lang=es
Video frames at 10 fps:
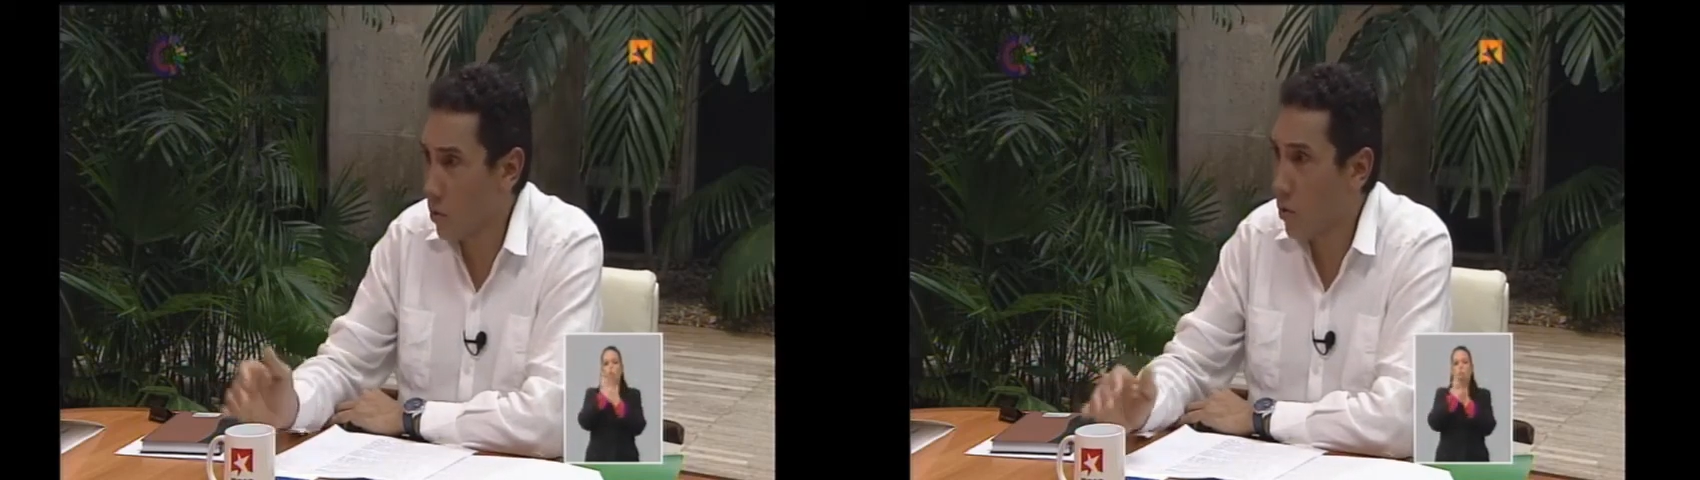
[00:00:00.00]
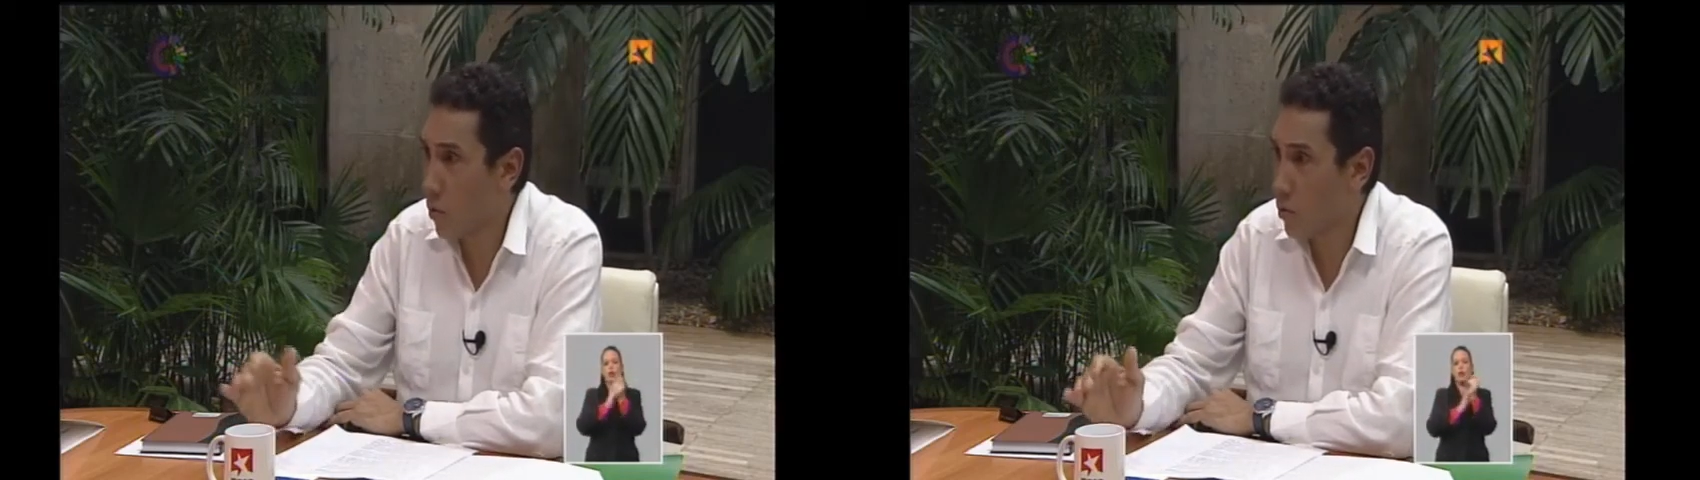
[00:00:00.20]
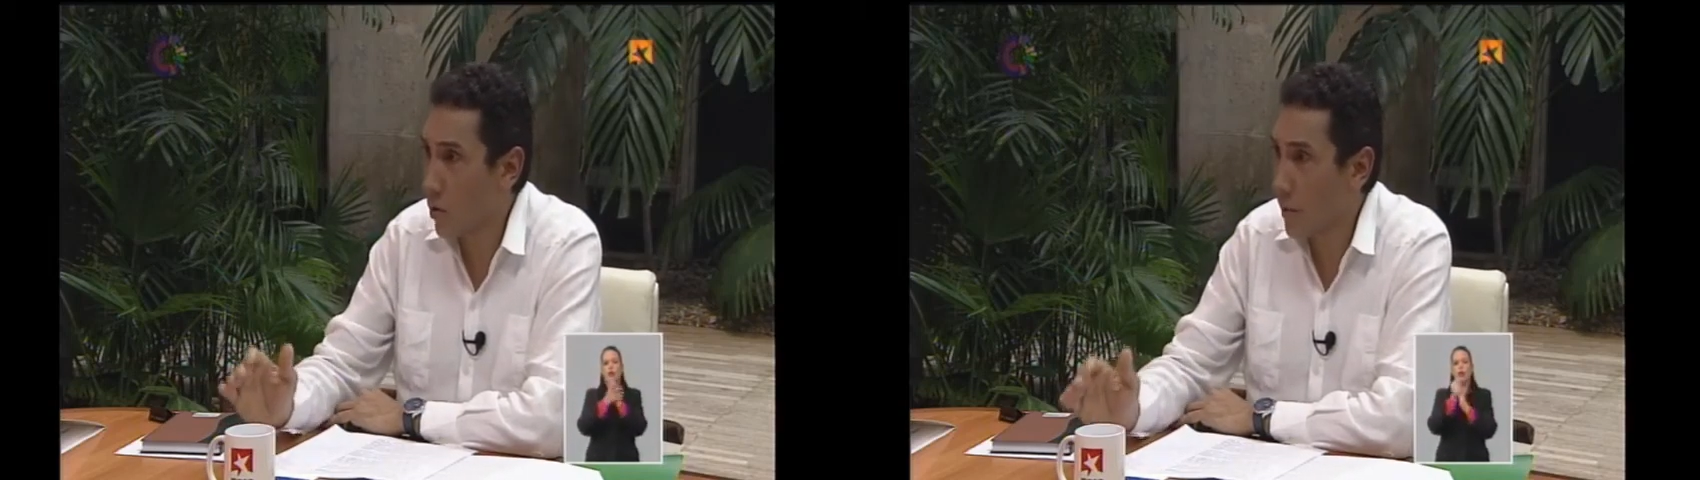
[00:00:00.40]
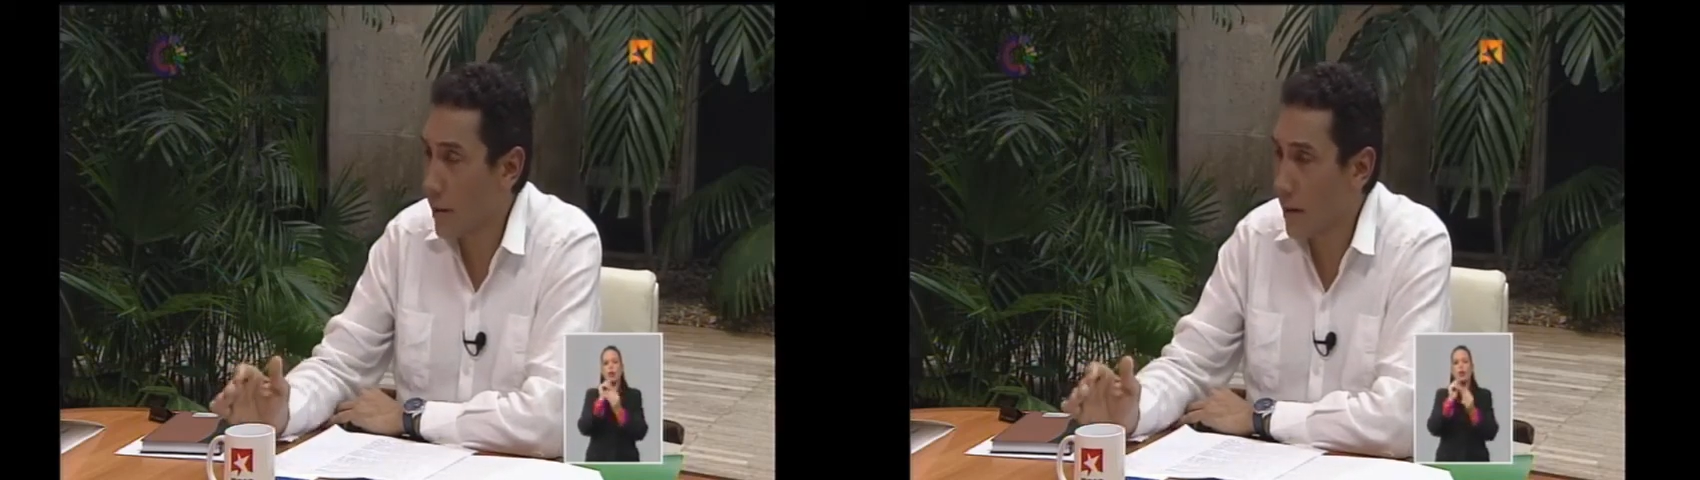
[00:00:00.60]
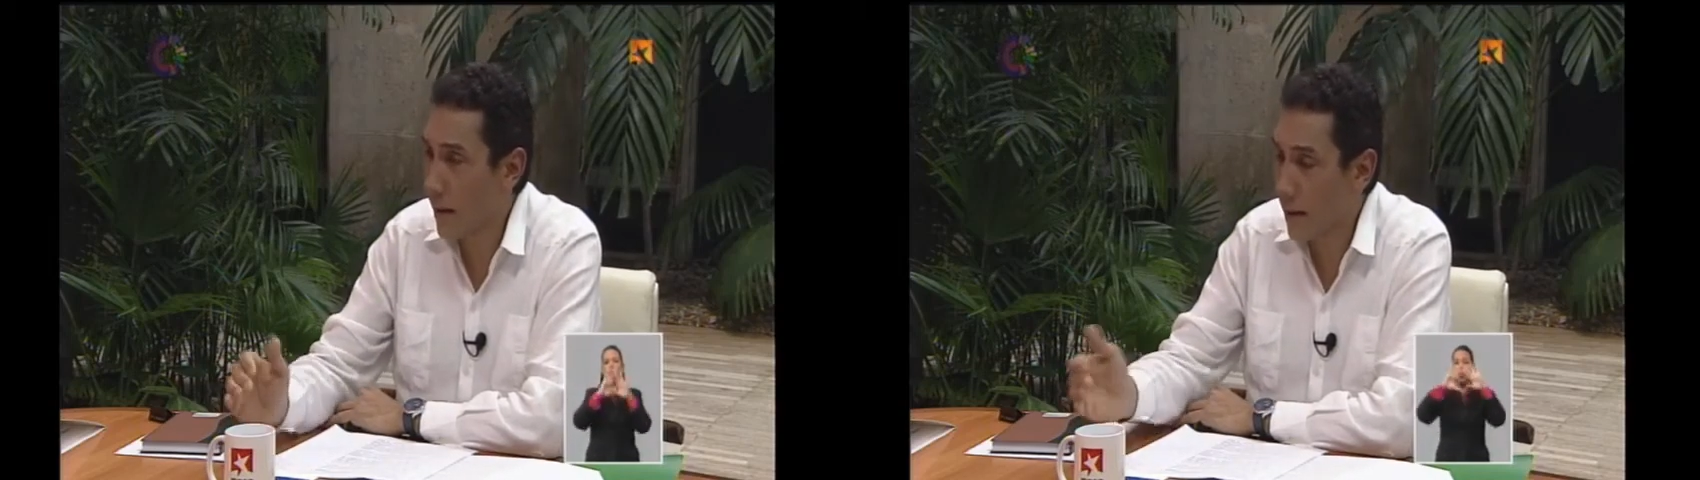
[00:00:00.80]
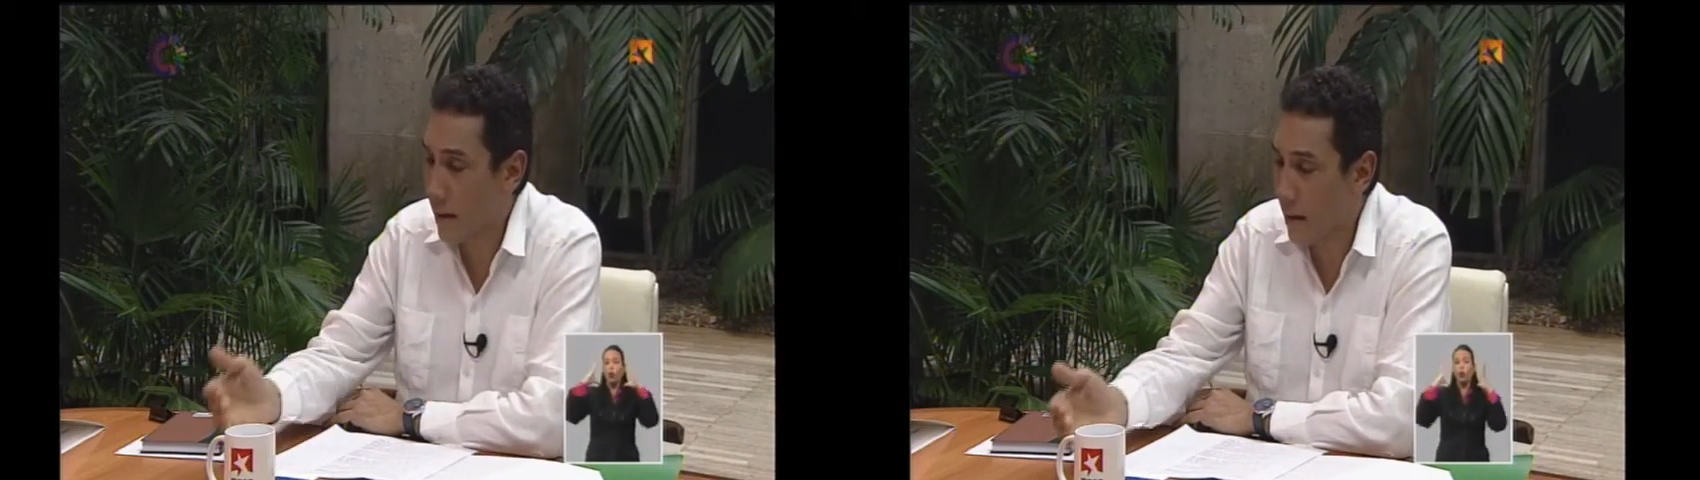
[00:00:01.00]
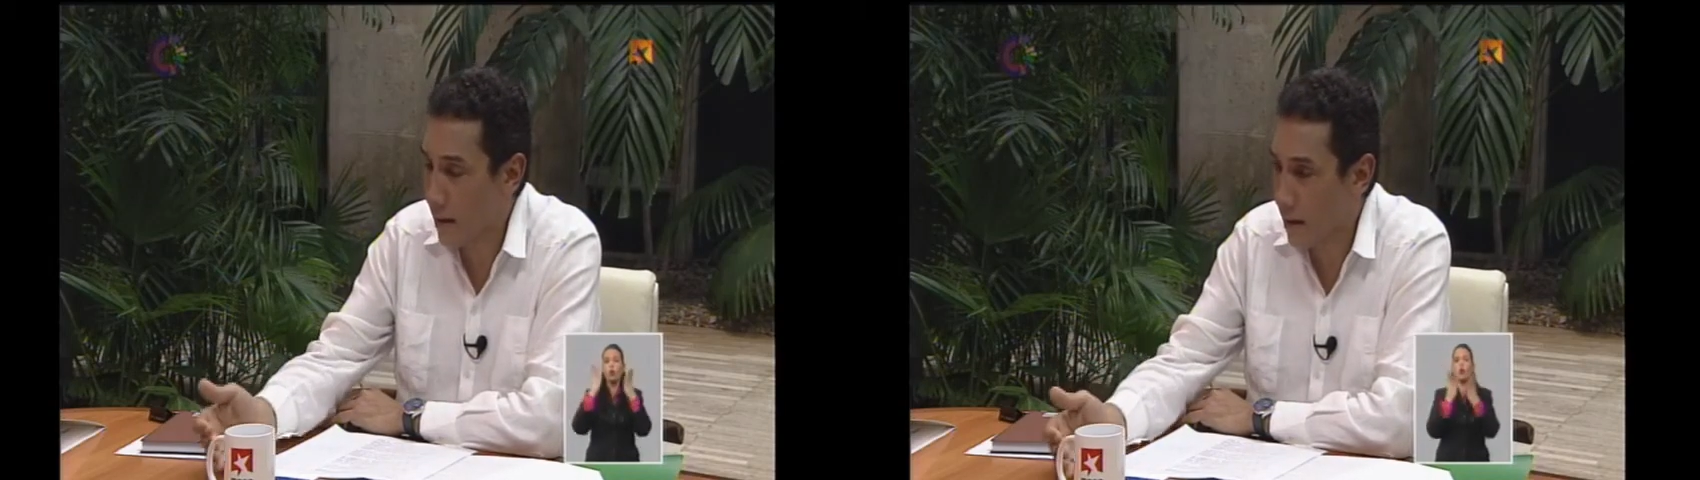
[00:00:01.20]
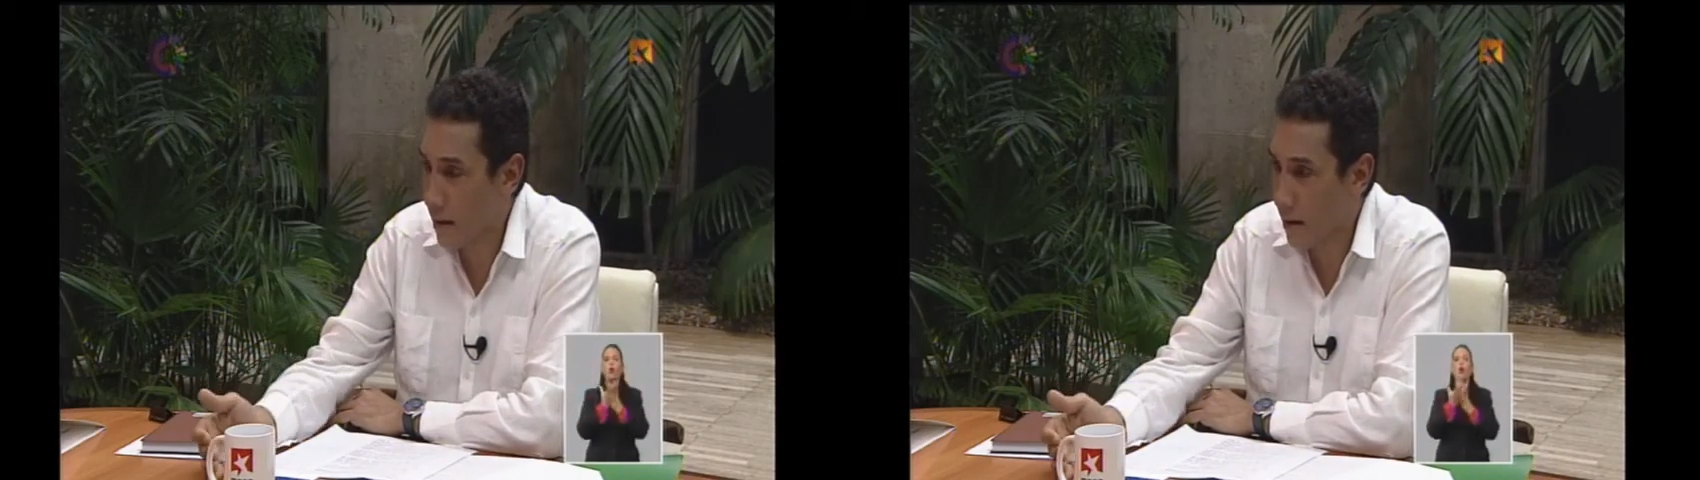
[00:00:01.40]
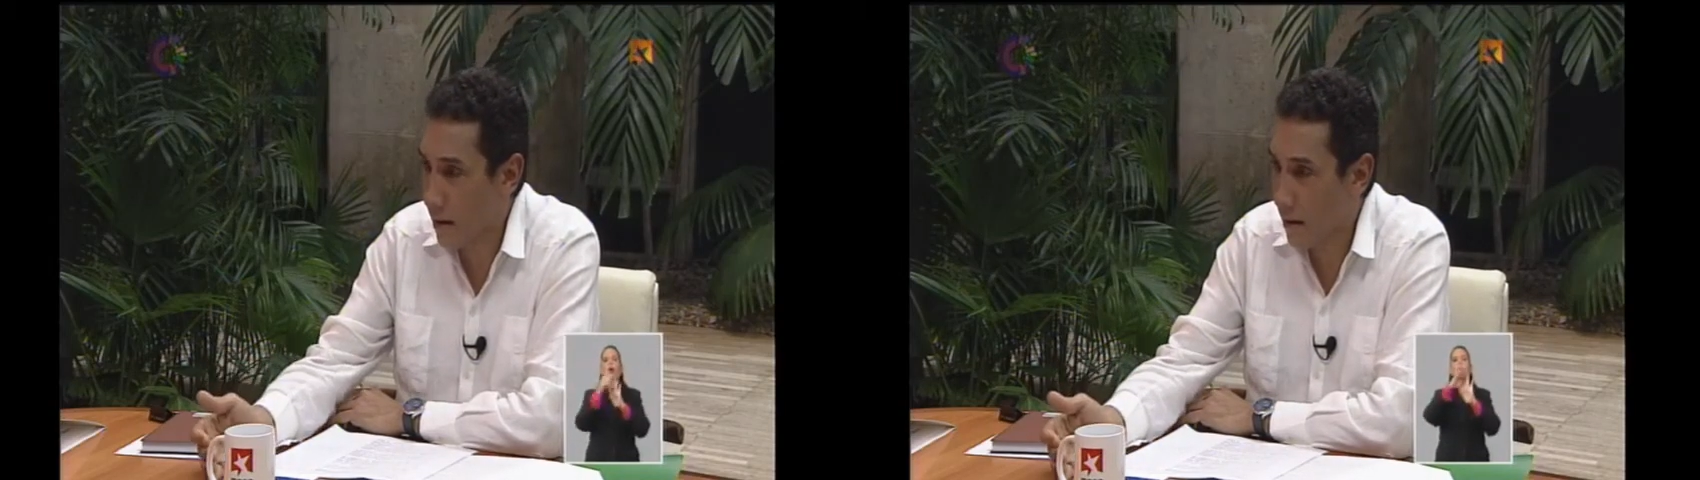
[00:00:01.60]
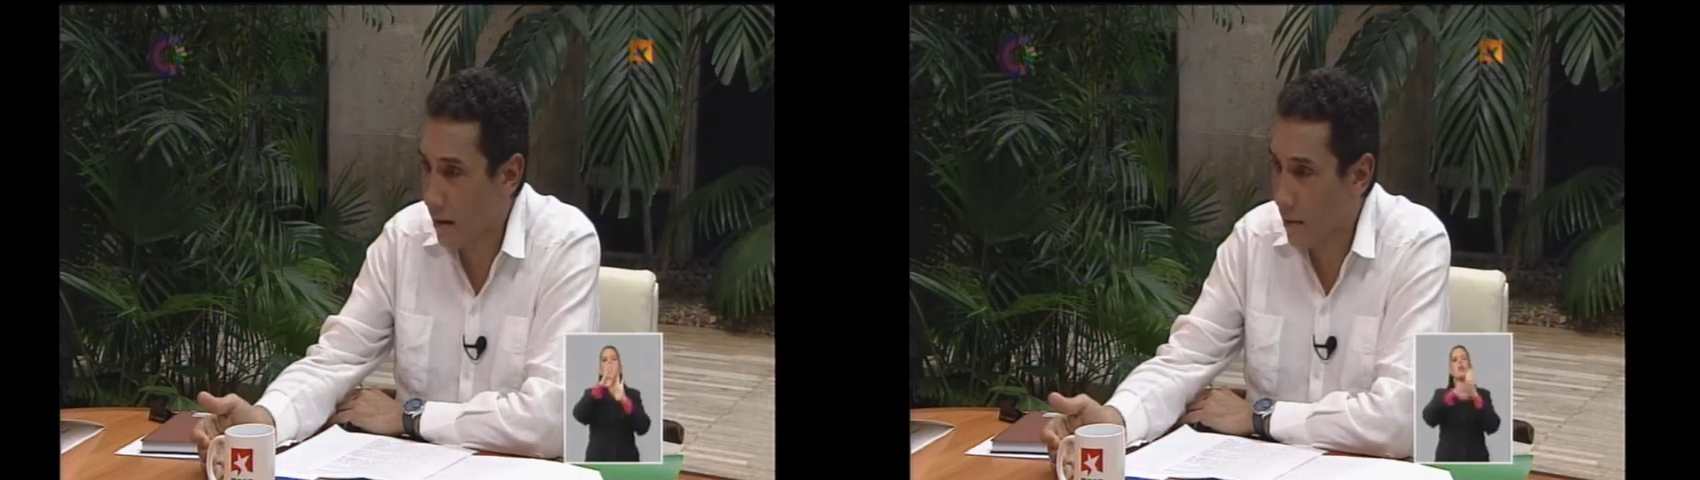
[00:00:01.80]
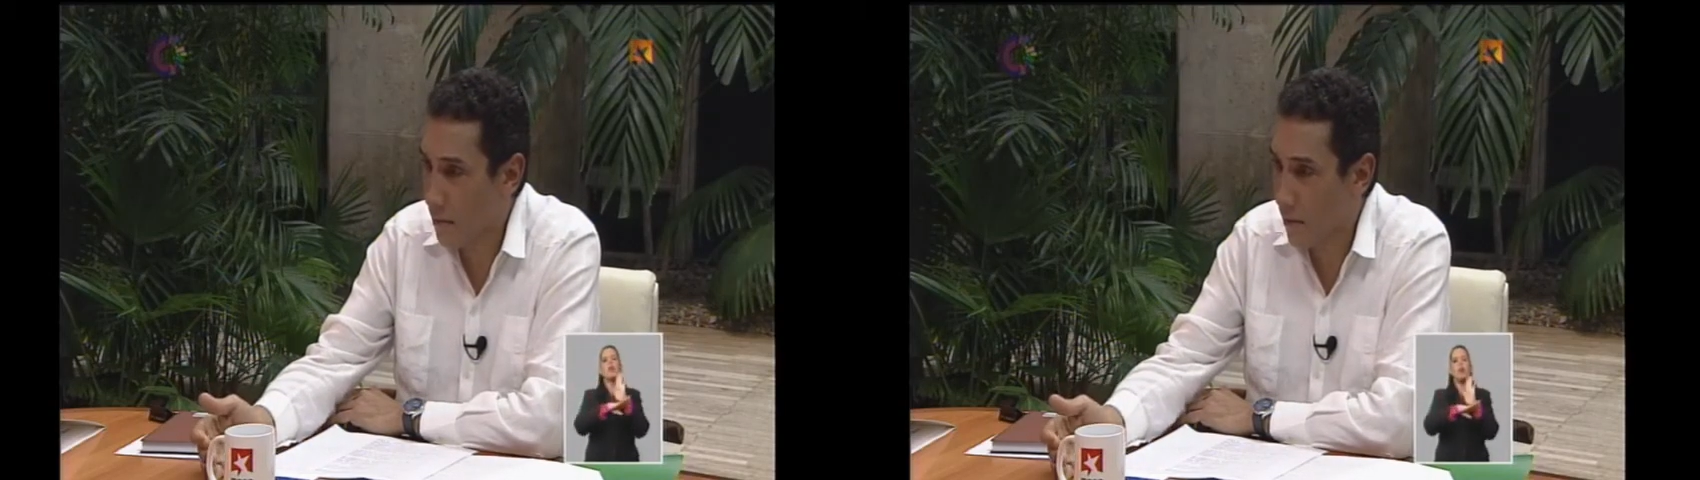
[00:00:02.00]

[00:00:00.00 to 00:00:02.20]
un conjunto de medidas que, eh,